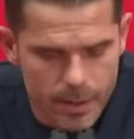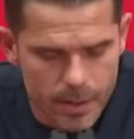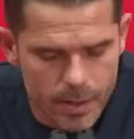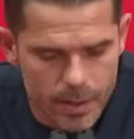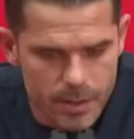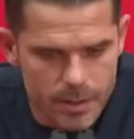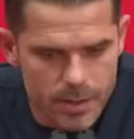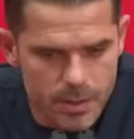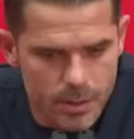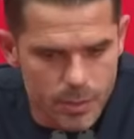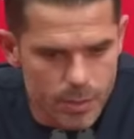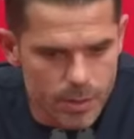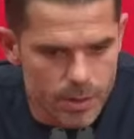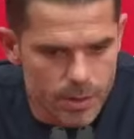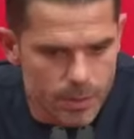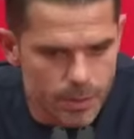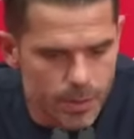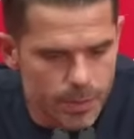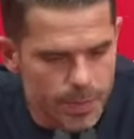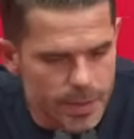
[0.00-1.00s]
Ese
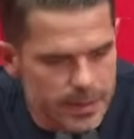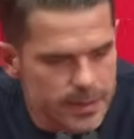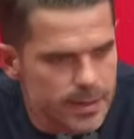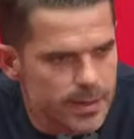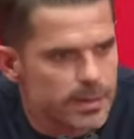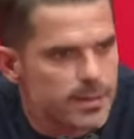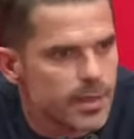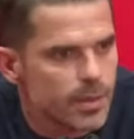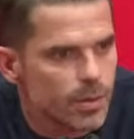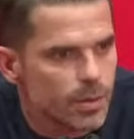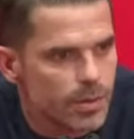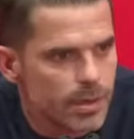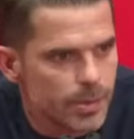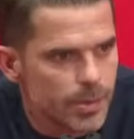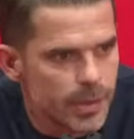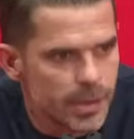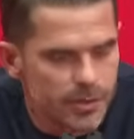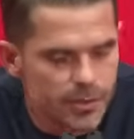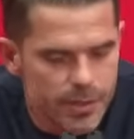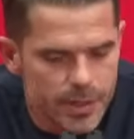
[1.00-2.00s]
último pase, esa
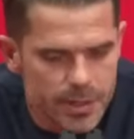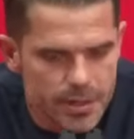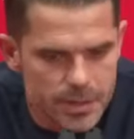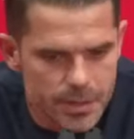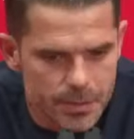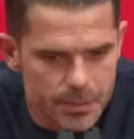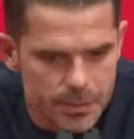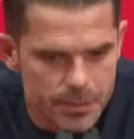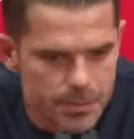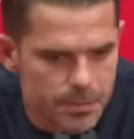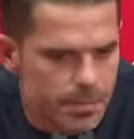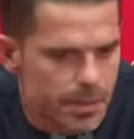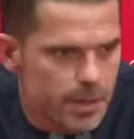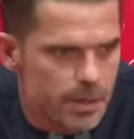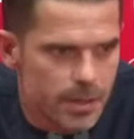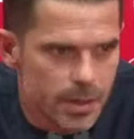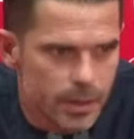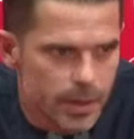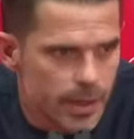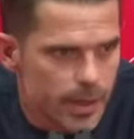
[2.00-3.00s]
última definición,
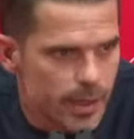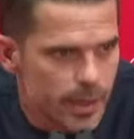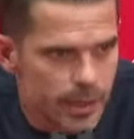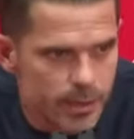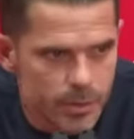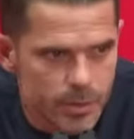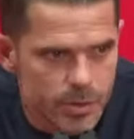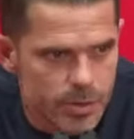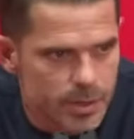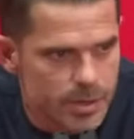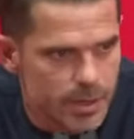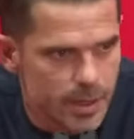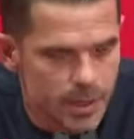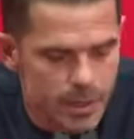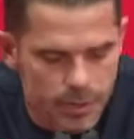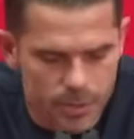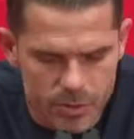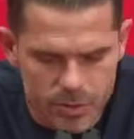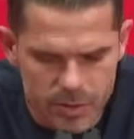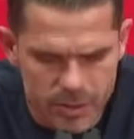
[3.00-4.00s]
pero trabajaremos y
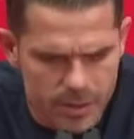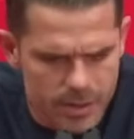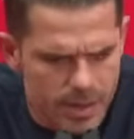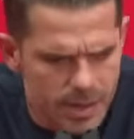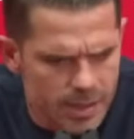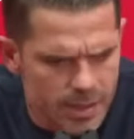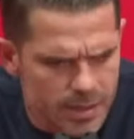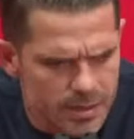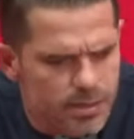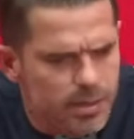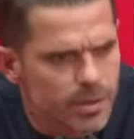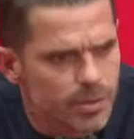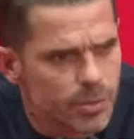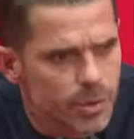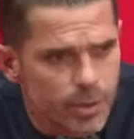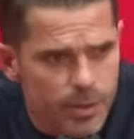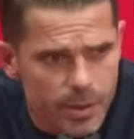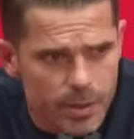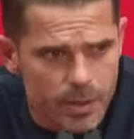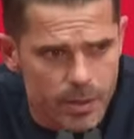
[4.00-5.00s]
seguimos. ingresaron
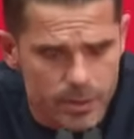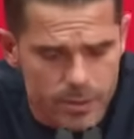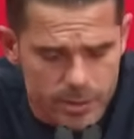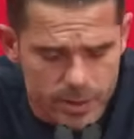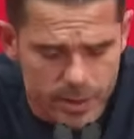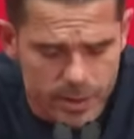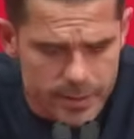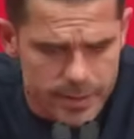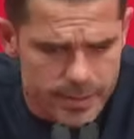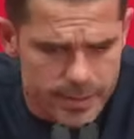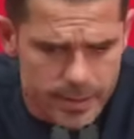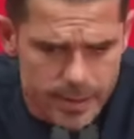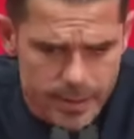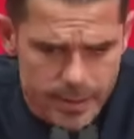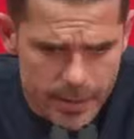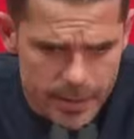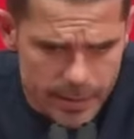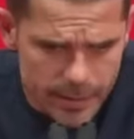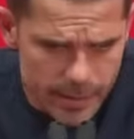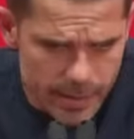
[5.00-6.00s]
muy bien los tres,
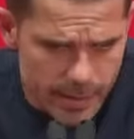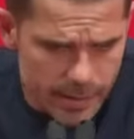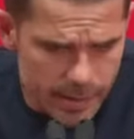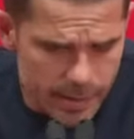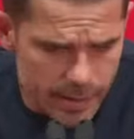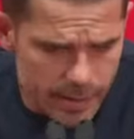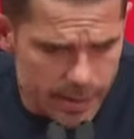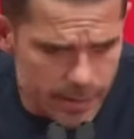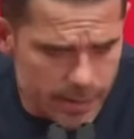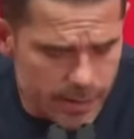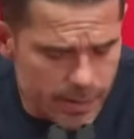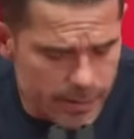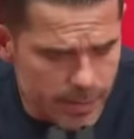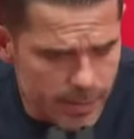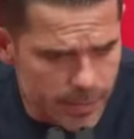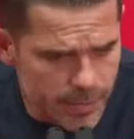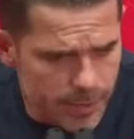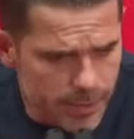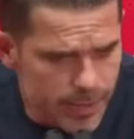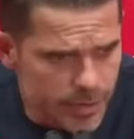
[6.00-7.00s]
de, eh,
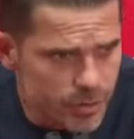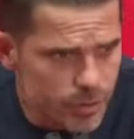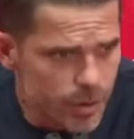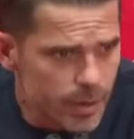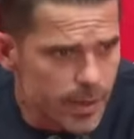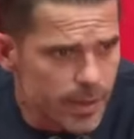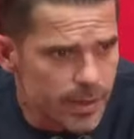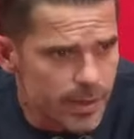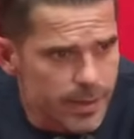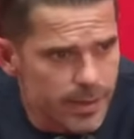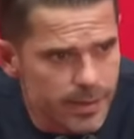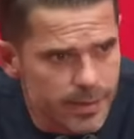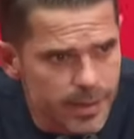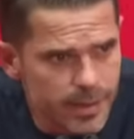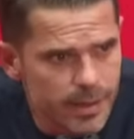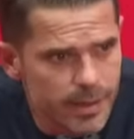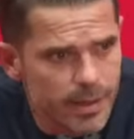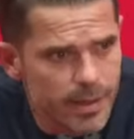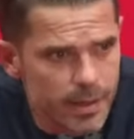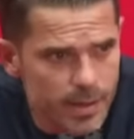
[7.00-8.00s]
también Brizuela, de
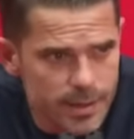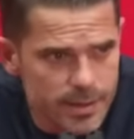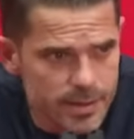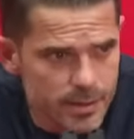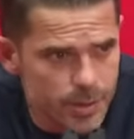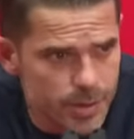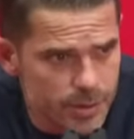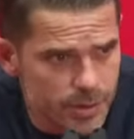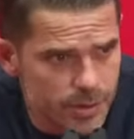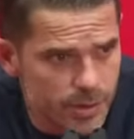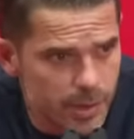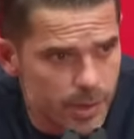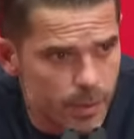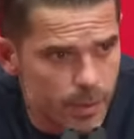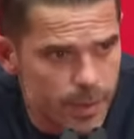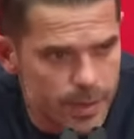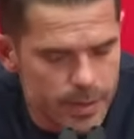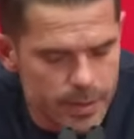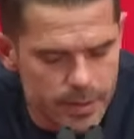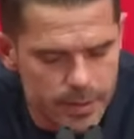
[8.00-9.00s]
entender las situaciones del
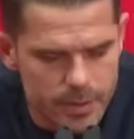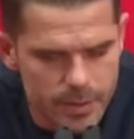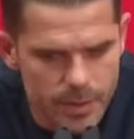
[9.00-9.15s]
partido.